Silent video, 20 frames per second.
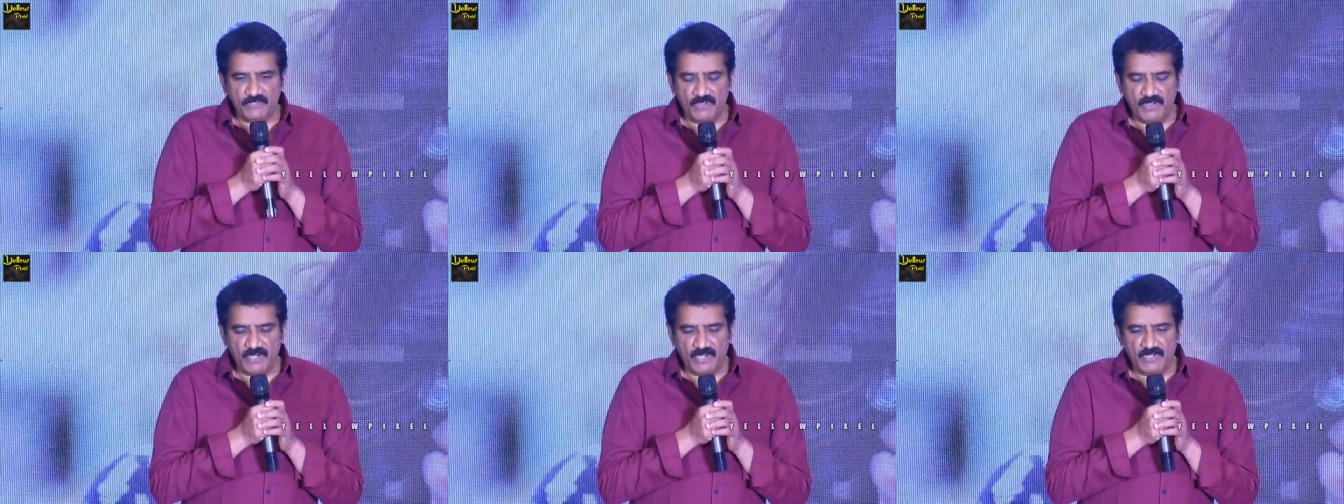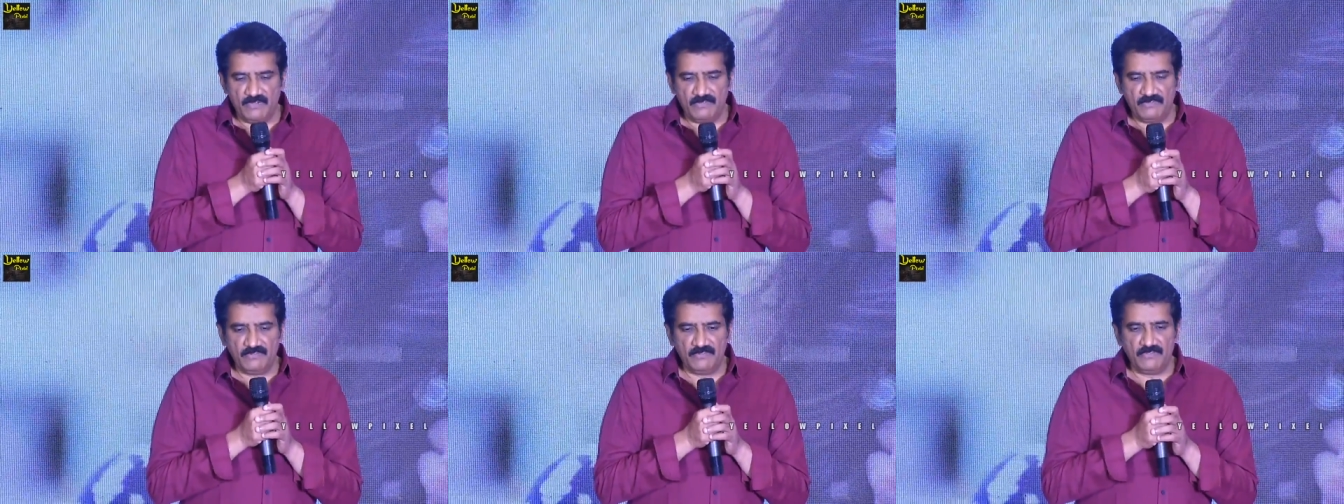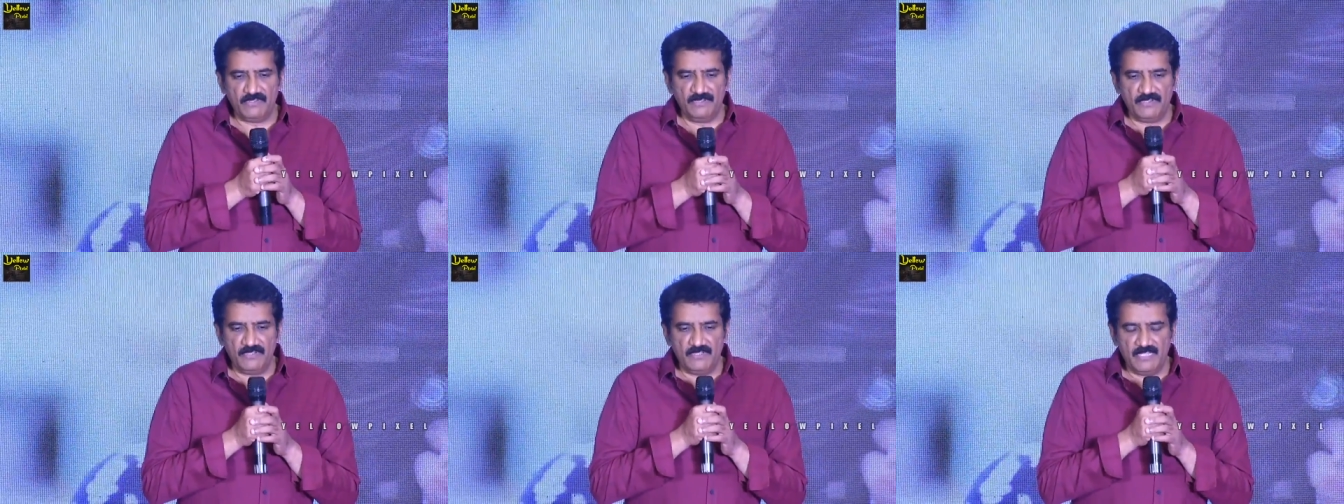దొరకడం
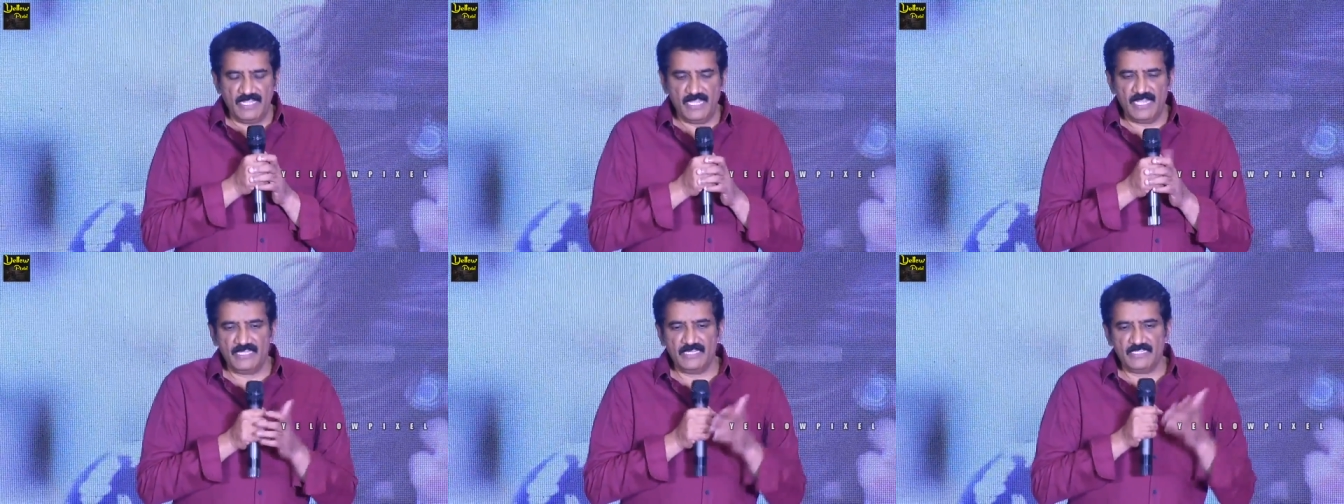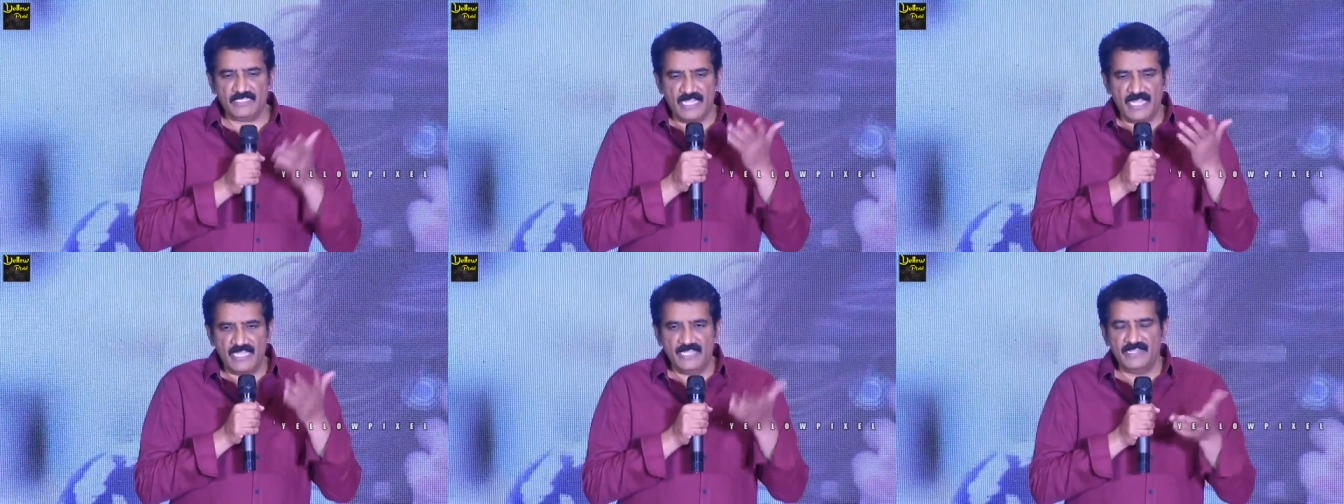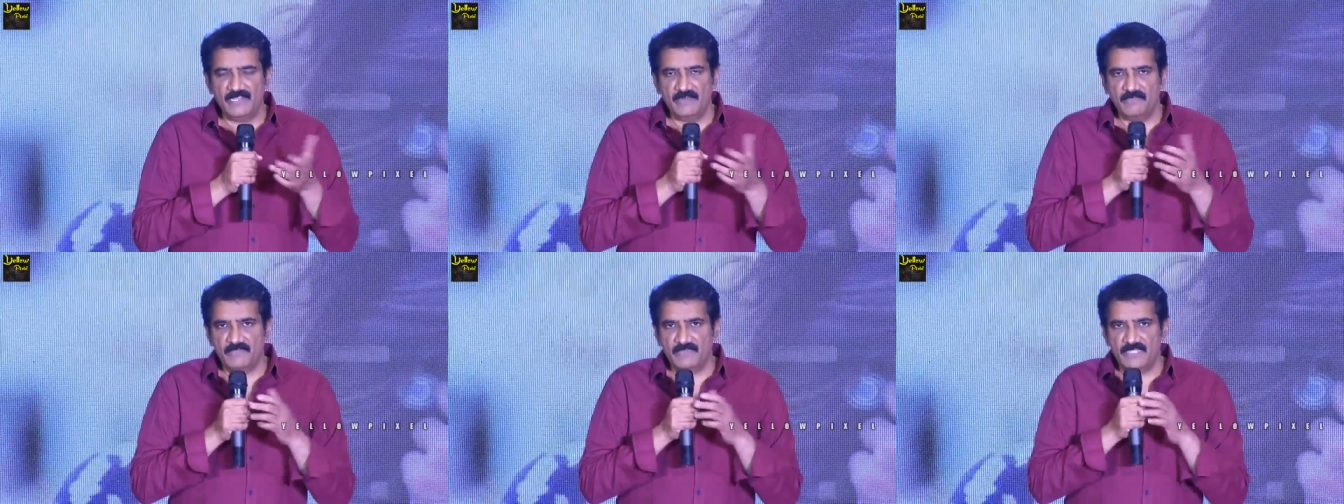దానికి సాయి
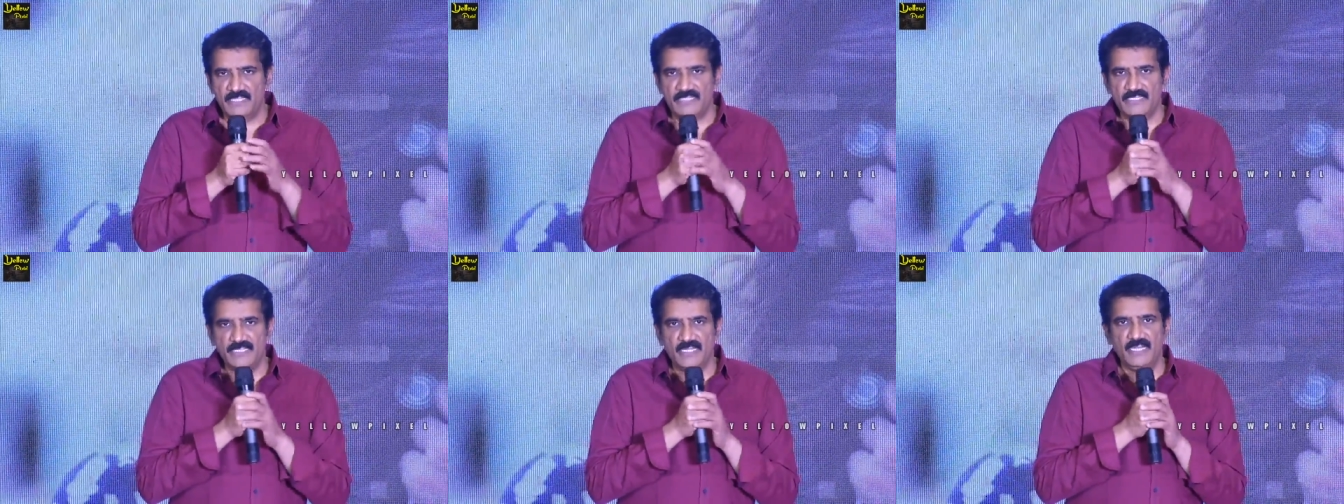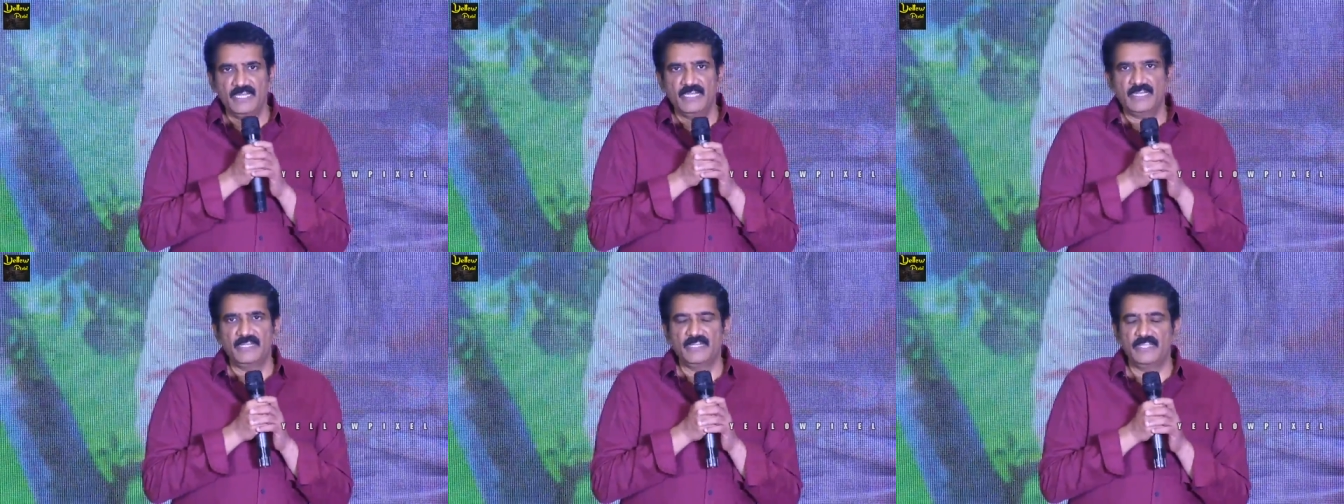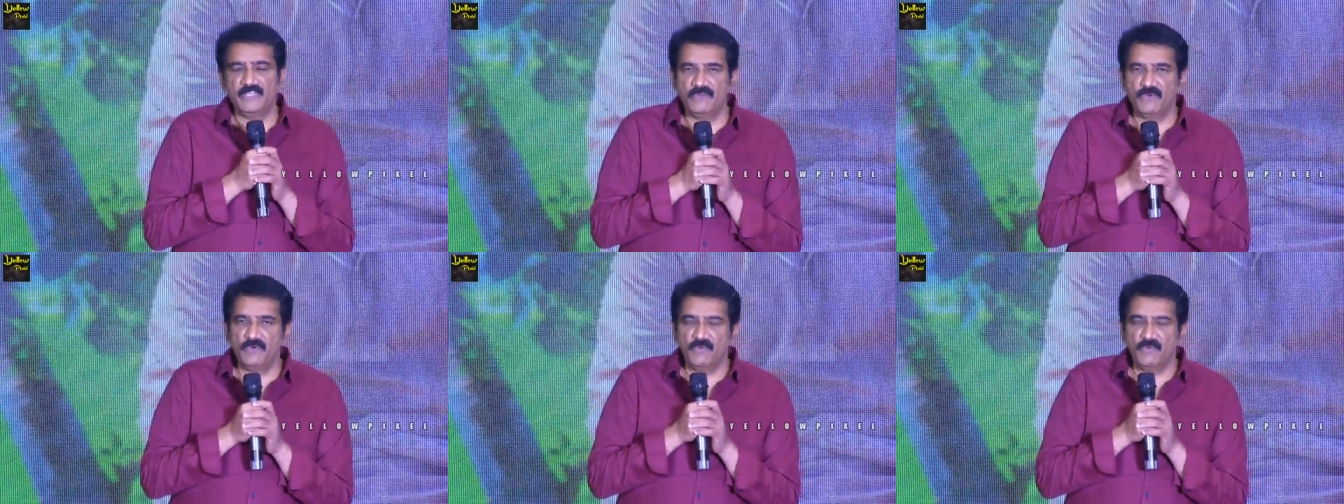ధర్మ తేజ్ గారు లాంటి హీరో